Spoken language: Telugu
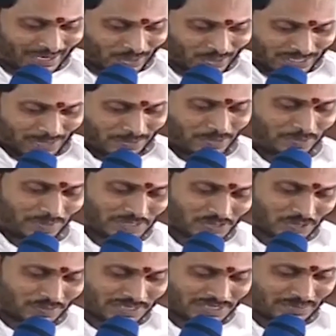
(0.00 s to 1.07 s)
నూట ముప్పై
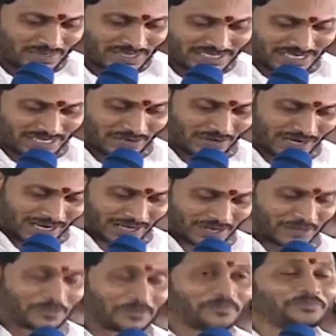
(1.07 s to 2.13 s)
తొమ్మిది బీసీ
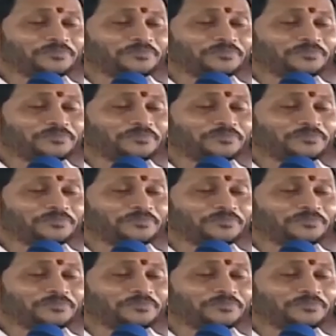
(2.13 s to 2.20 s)
కులాలకు